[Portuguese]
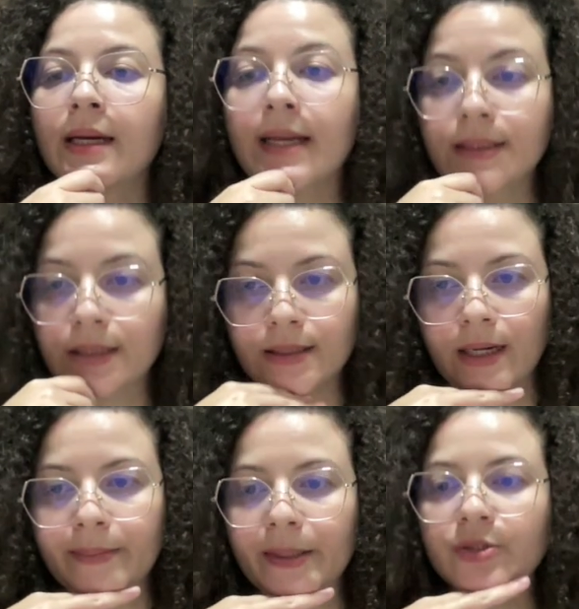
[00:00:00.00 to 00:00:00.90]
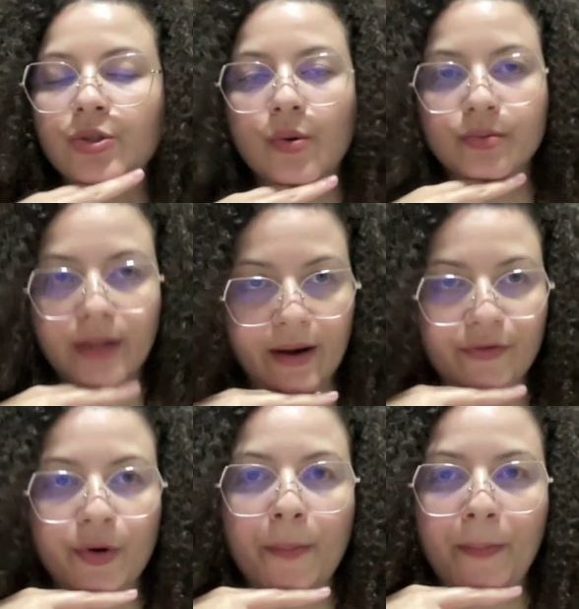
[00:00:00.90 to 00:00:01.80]
necessariamente com o
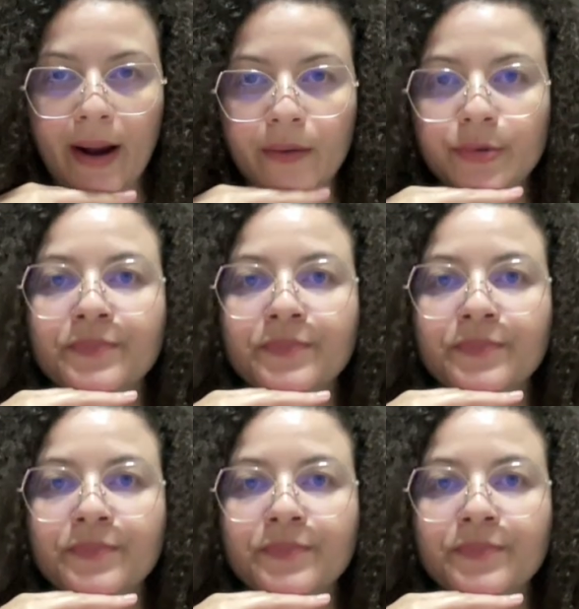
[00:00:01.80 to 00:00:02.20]
tráfego pago.